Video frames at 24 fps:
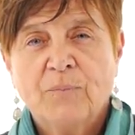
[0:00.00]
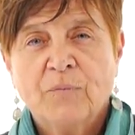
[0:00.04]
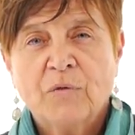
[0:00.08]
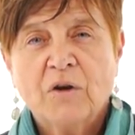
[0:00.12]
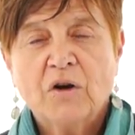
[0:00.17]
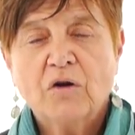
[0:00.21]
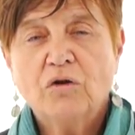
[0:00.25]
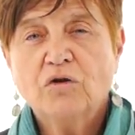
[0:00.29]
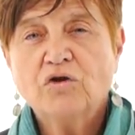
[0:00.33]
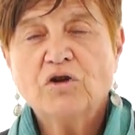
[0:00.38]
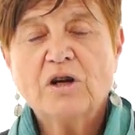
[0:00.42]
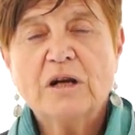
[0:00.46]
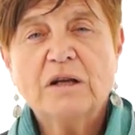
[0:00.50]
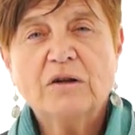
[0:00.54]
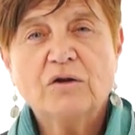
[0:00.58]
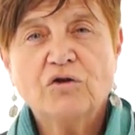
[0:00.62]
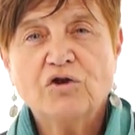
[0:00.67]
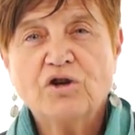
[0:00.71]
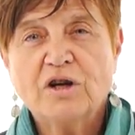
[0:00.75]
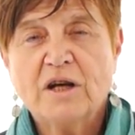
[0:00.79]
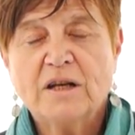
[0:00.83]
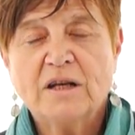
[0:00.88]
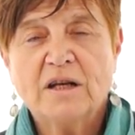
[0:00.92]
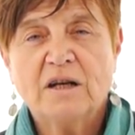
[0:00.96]
Cos'altro
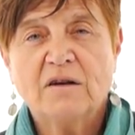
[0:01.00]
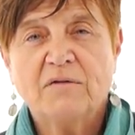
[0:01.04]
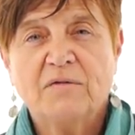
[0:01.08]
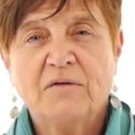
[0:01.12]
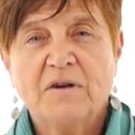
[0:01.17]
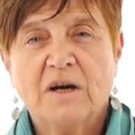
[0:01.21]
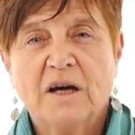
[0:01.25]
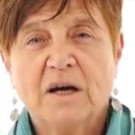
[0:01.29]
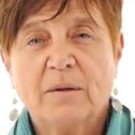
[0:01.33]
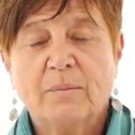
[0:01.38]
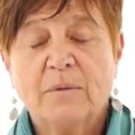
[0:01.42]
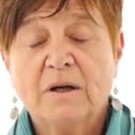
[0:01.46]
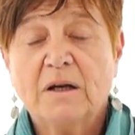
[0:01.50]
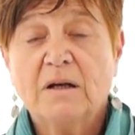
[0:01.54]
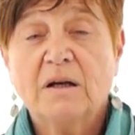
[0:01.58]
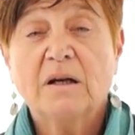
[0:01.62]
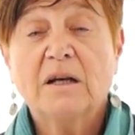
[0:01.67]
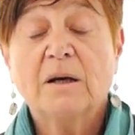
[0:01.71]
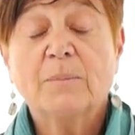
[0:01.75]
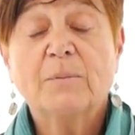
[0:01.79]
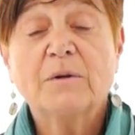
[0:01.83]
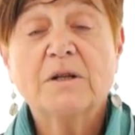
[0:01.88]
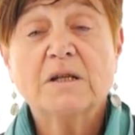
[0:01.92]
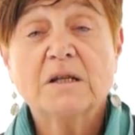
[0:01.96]
c'è nelle fiabe?
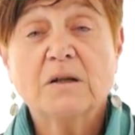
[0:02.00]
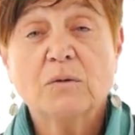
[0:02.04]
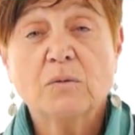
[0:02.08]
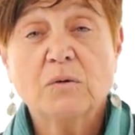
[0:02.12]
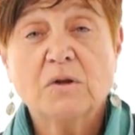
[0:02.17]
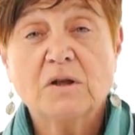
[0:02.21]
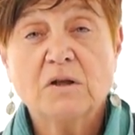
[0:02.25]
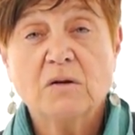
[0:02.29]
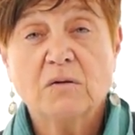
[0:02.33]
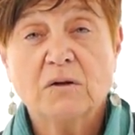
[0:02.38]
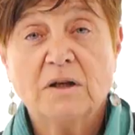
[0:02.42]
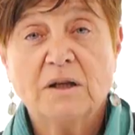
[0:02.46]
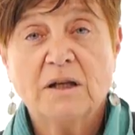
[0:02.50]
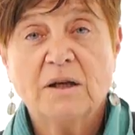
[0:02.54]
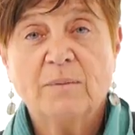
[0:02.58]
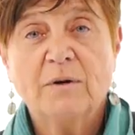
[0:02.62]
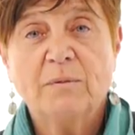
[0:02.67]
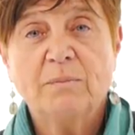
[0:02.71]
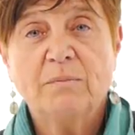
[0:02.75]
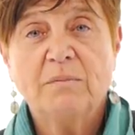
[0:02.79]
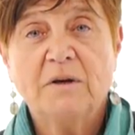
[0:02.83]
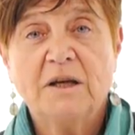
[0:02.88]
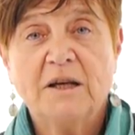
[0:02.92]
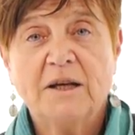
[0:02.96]
La persecuzione dei
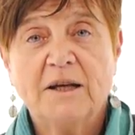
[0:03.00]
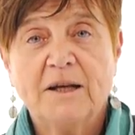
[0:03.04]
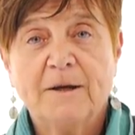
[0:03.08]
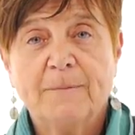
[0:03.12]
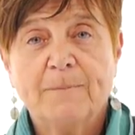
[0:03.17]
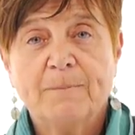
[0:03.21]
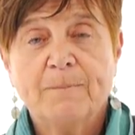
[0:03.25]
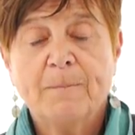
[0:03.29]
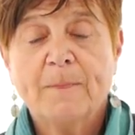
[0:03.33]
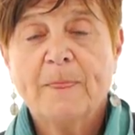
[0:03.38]
bambini.